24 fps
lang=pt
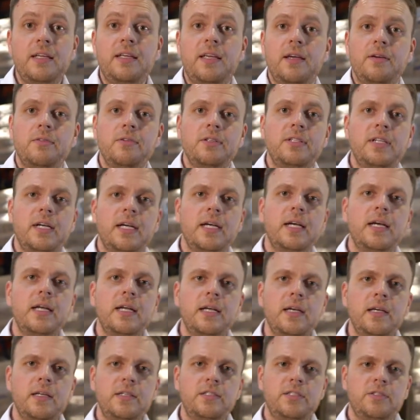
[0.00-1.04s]
que é outra
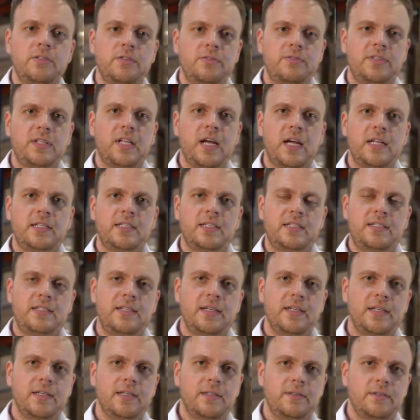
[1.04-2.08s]
grande novidade esse
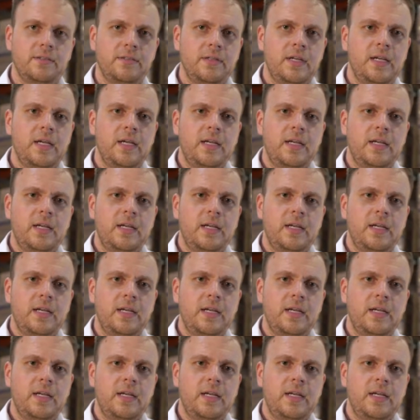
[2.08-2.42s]
ano.